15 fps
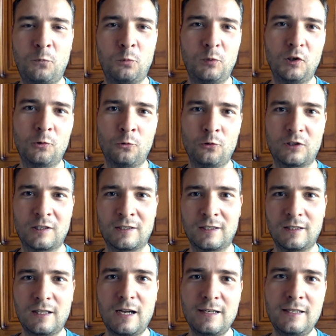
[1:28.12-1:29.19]
публикуются
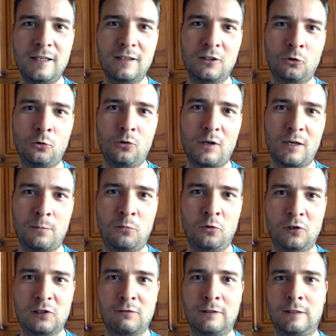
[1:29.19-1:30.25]
задания, которые
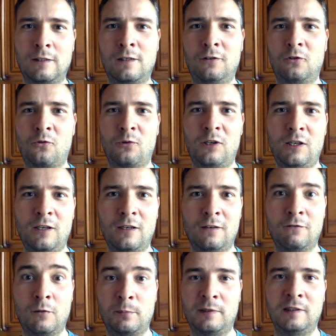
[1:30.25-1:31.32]
пользователи другие
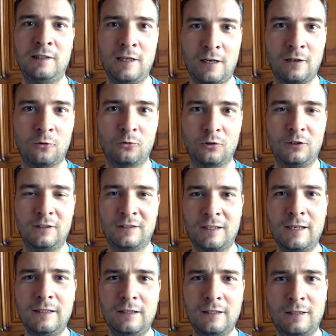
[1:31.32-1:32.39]
выполняют. И
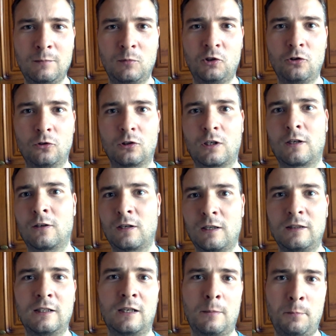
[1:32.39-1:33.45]
за это им идет
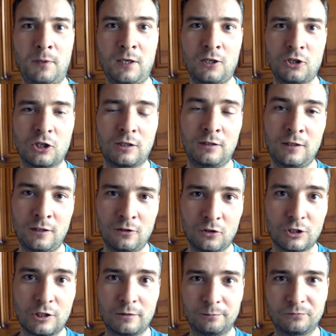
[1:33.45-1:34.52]
какая-то копеечка,
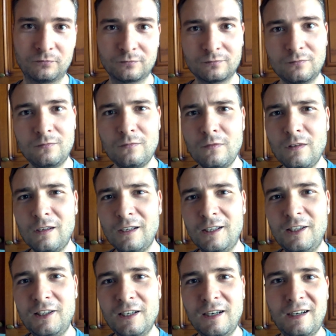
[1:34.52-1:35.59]
денежка.
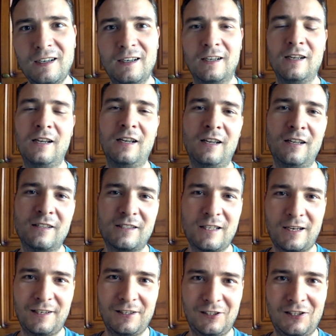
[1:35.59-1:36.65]
И я
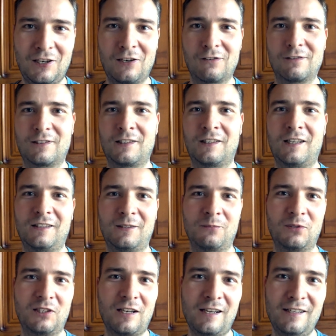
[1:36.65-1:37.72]
зарегистрировался на
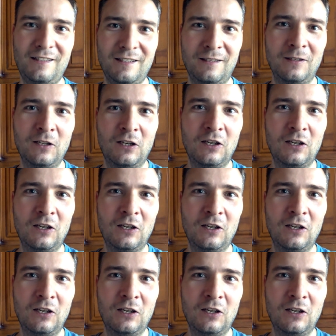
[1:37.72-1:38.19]
этом сайте,